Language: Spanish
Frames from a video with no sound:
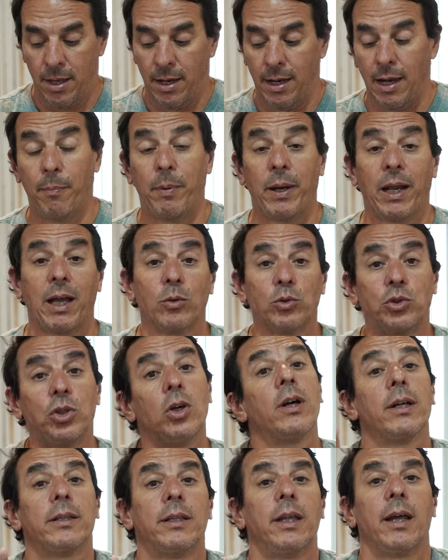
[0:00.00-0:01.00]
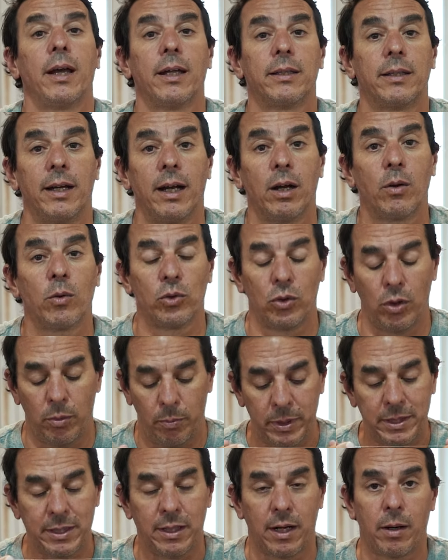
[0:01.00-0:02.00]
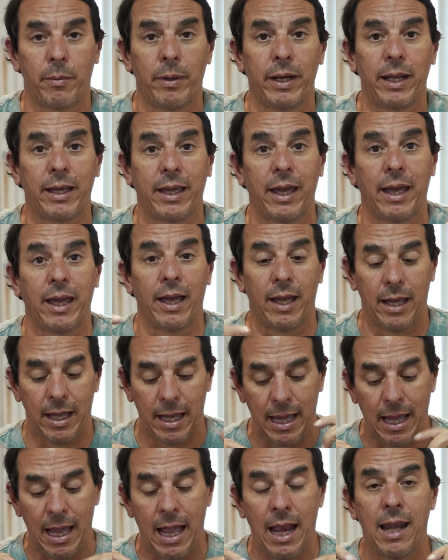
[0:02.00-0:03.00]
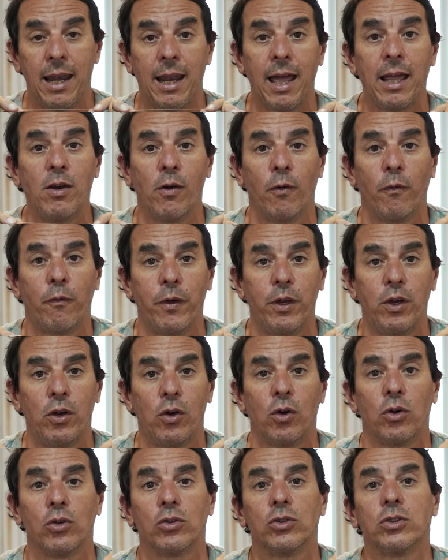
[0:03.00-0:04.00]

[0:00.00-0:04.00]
La precaución que tienen que tener cuando empiezan a armar es que el nylon fino